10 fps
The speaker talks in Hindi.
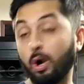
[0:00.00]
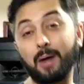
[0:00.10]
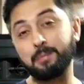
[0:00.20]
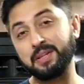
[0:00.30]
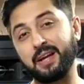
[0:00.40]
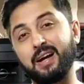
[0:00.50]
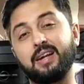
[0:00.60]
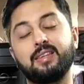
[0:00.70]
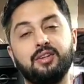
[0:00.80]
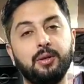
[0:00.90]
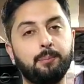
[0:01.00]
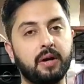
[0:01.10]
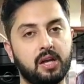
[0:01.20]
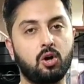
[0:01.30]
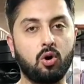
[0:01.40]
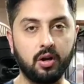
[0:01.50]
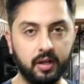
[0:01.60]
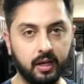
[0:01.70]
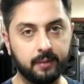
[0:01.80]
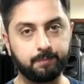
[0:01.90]
आपने देखा कितनी बढ़िया क्वालिटी
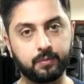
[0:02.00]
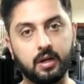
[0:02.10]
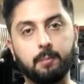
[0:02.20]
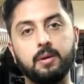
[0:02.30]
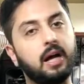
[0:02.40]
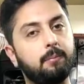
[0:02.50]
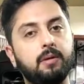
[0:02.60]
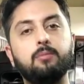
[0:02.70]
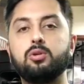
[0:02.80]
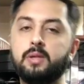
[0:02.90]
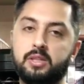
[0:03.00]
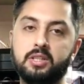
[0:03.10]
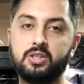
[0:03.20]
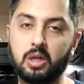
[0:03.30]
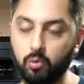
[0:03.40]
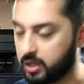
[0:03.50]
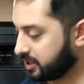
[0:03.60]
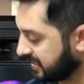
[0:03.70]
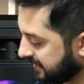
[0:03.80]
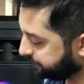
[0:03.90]
है अपने आप में ही बहुत बेहतरीन साउंड है
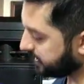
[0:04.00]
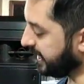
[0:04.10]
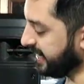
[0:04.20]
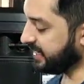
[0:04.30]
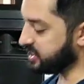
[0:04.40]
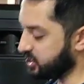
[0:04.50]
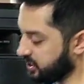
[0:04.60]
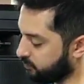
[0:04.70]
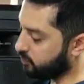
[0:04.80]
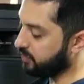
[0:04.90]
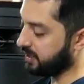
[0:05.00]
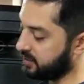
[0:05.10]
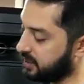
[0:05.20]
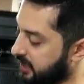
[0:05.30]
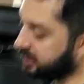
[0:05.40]
इसका एट इंच सब वूफर के साथ